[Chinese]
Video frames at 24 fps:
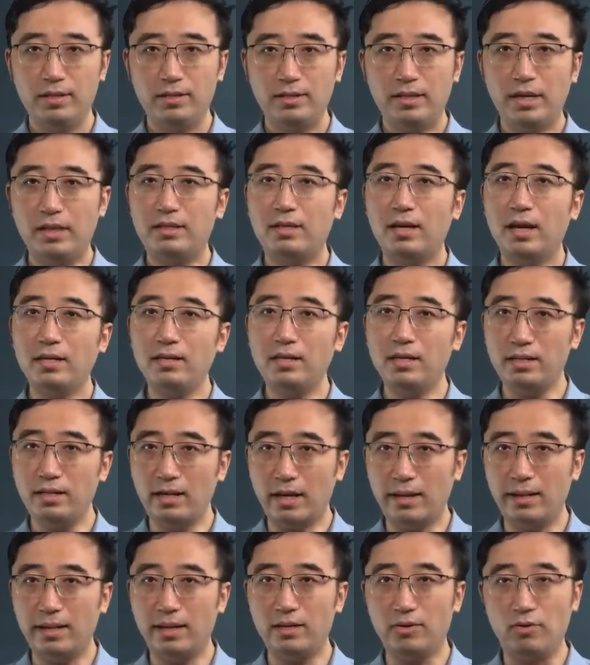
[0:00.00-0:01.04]
在前几
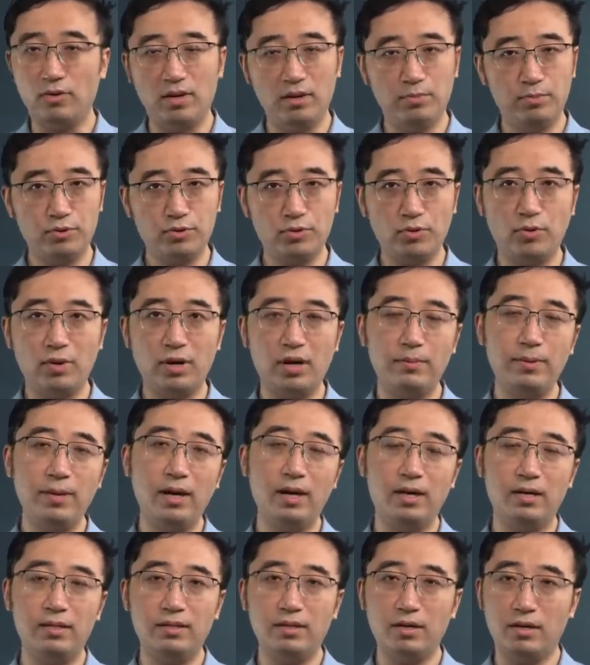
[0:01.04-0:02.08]
年呢，有一部动画
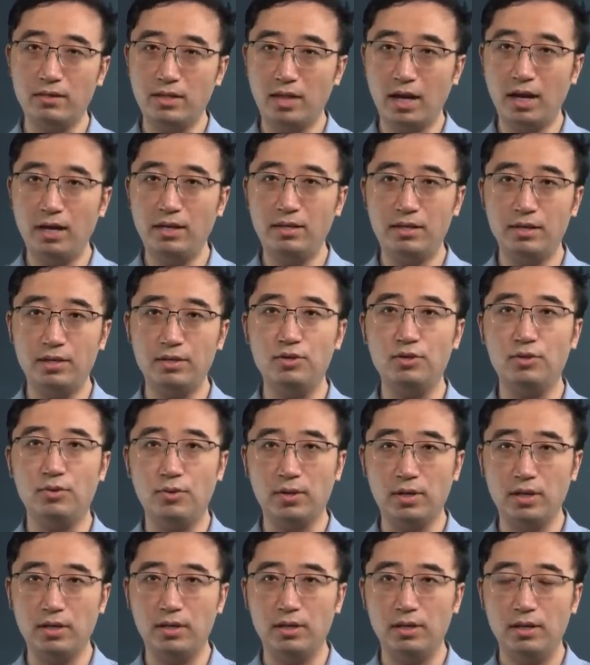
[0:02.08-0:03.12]
片叫《天行九
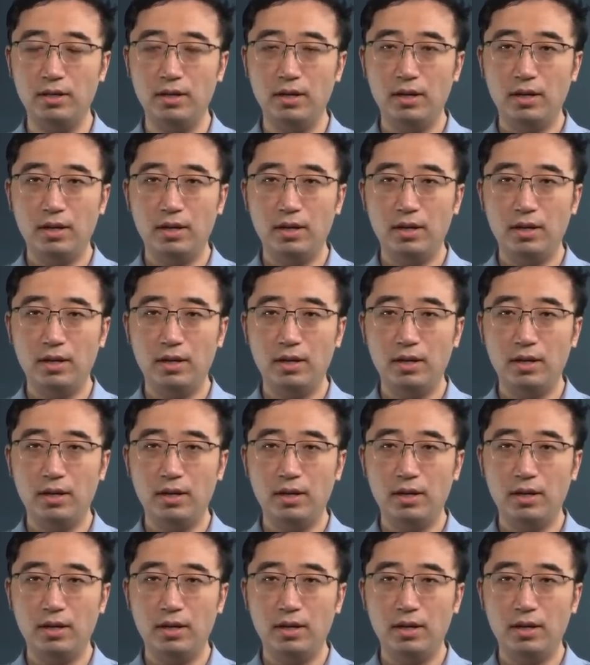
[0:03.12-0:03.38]
歌》，